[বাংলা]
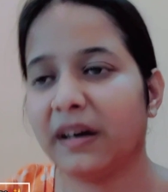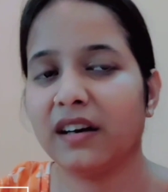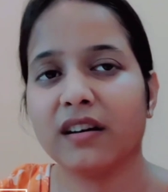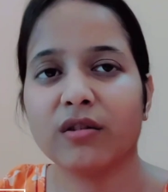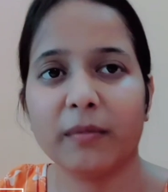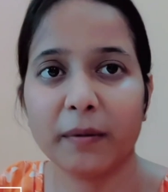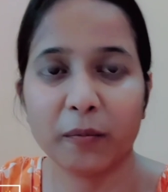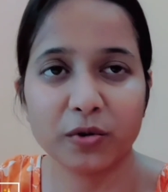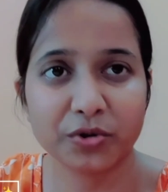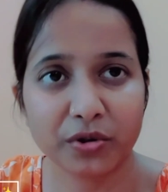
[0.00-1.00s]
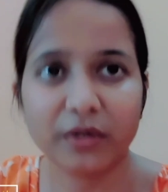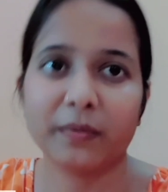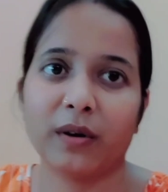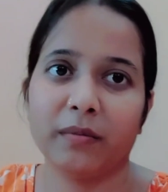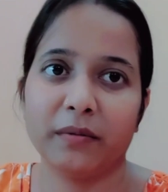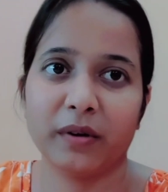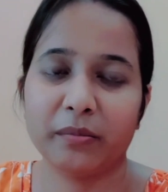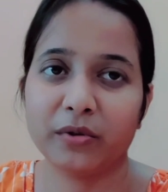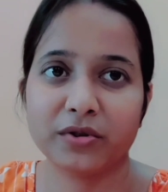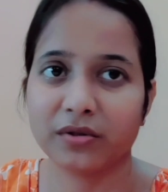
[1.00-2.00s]
পারি না গো আমার প্রচণ্ড প্রবলেম হয়
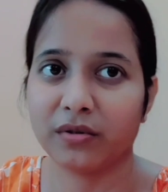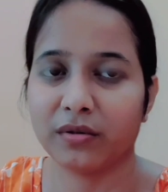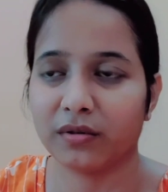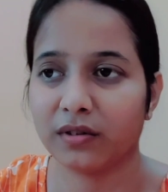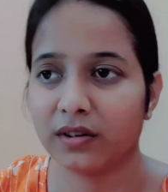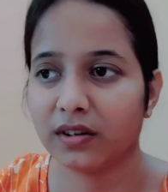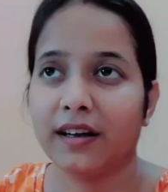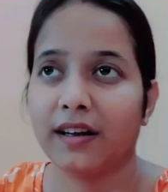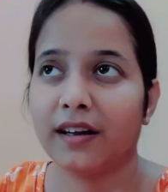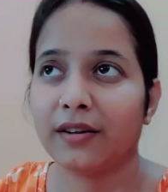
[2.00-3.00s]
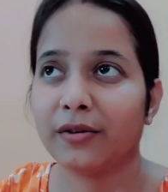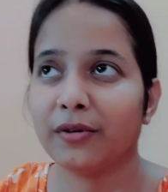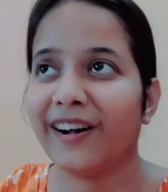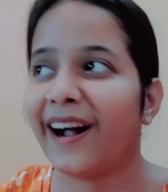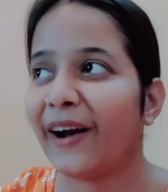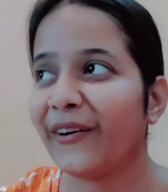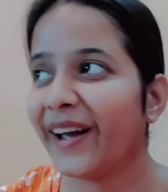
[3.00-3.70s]
প্রচণ্ড তো আরও